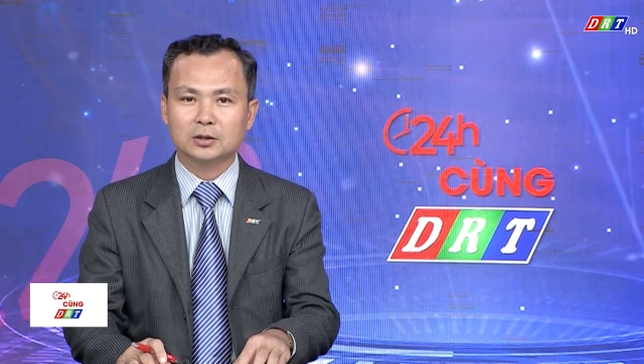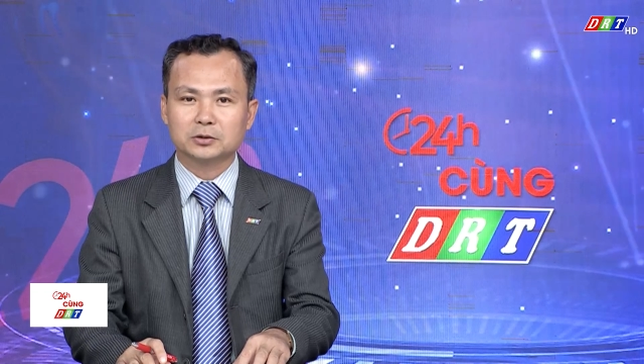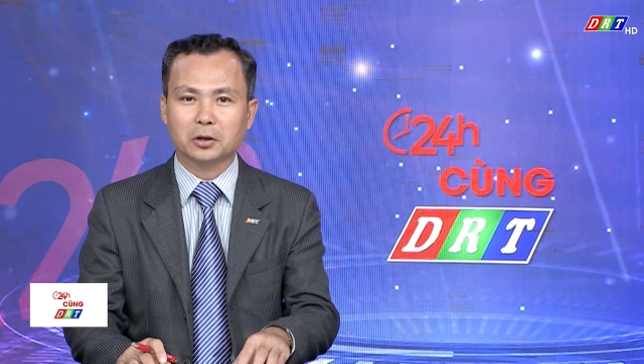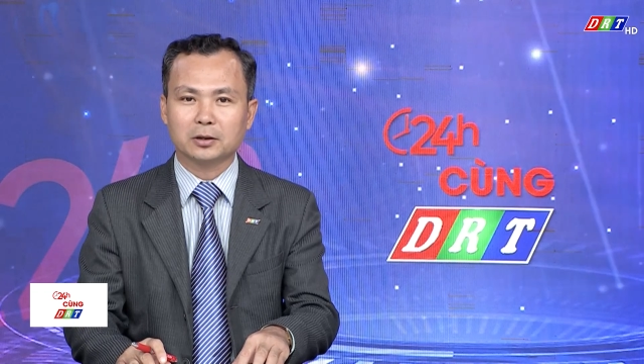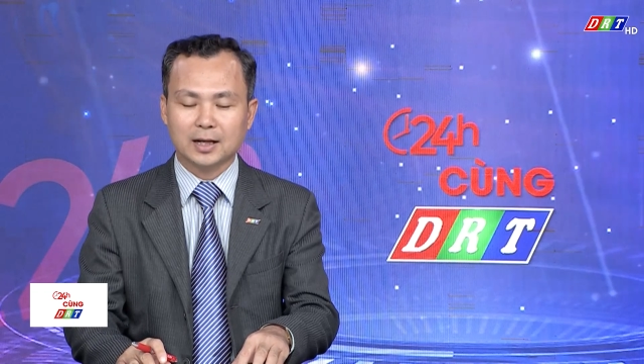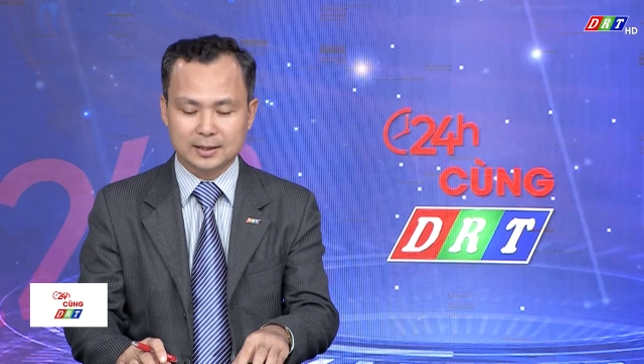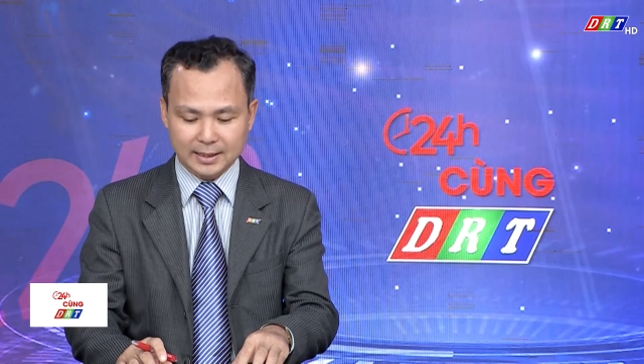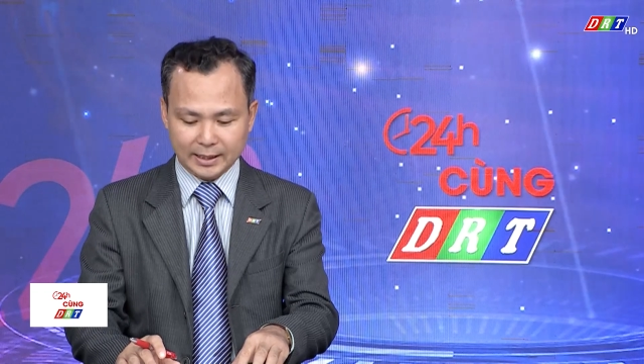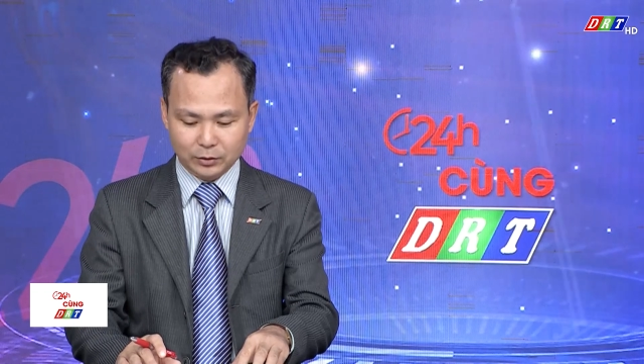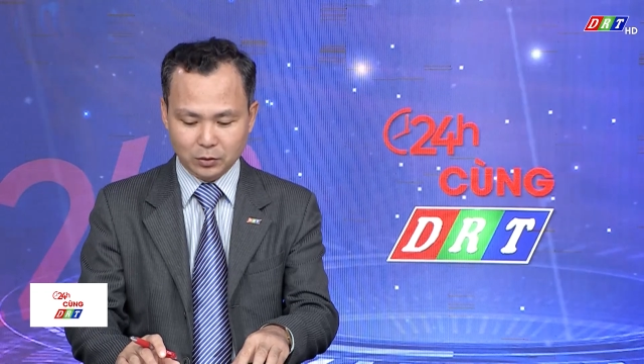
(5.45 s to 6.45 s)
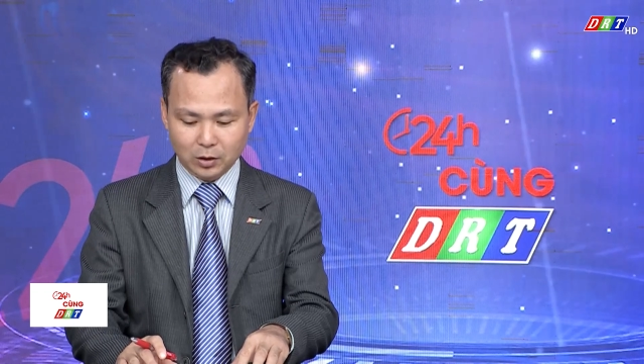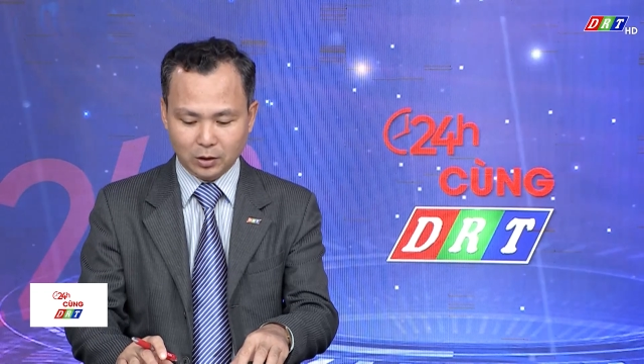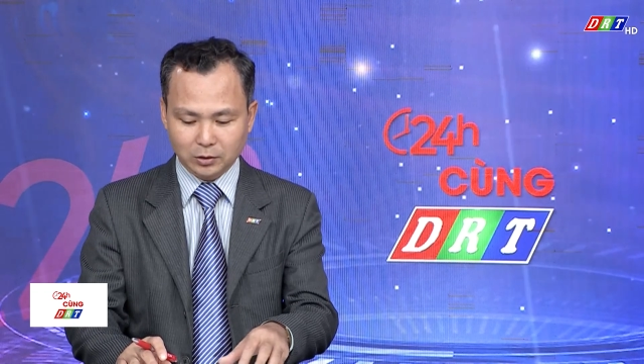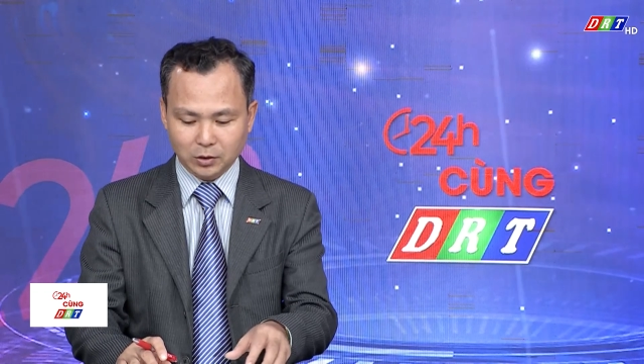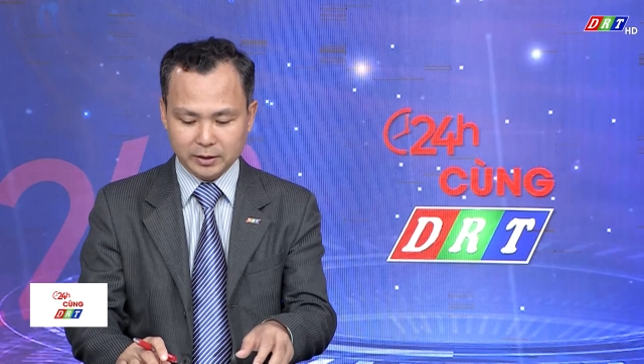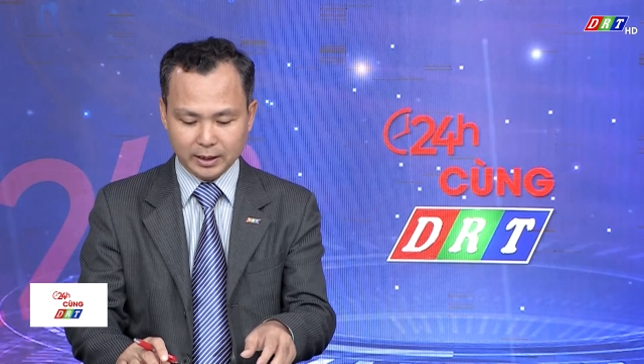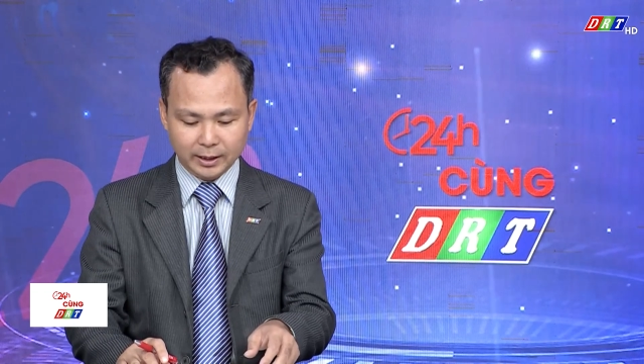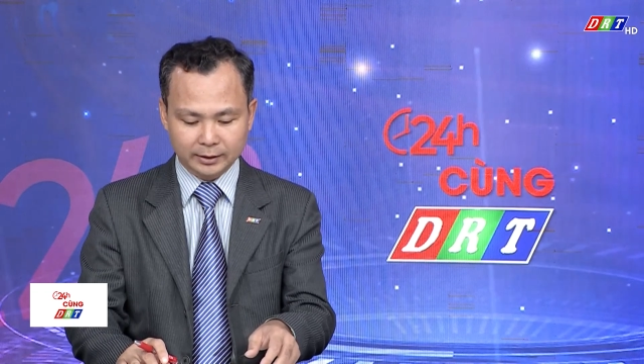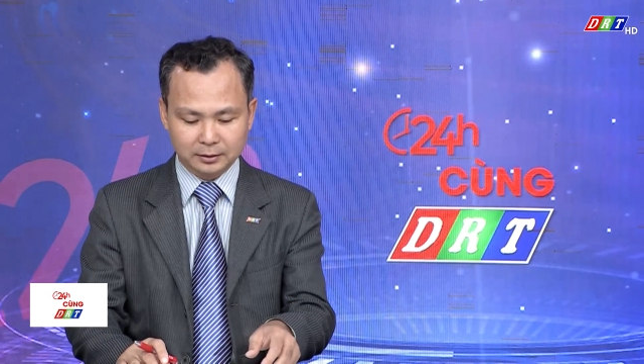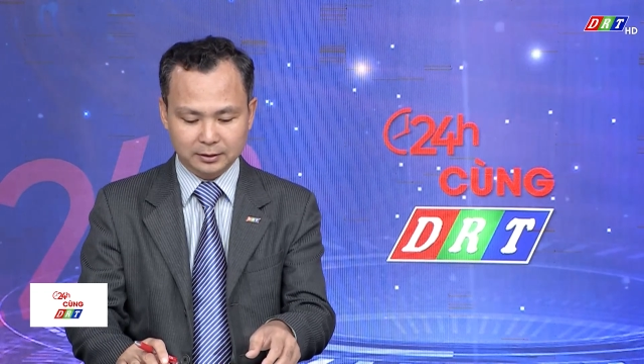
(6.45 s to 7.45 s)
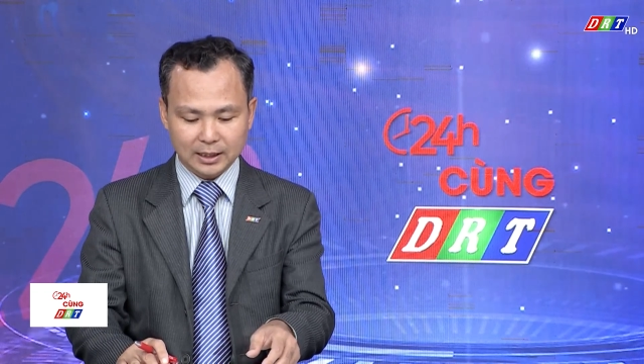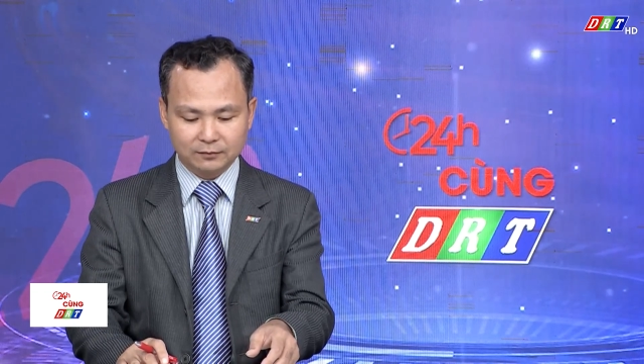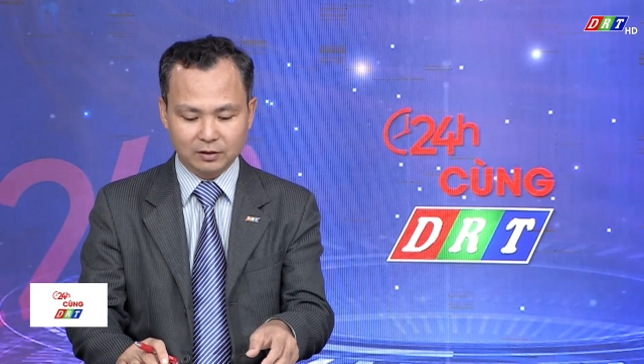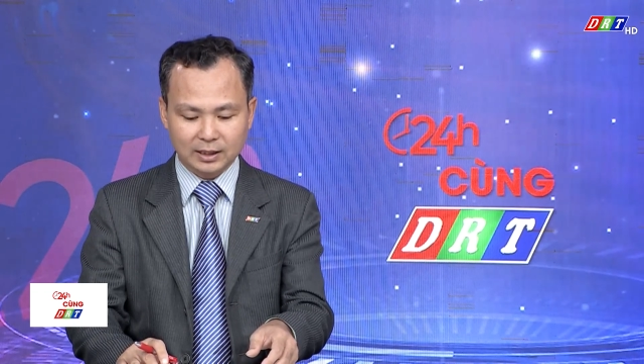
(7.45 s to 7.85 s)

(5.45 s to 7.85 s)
đó là giải đua ô tô địa hình thử thách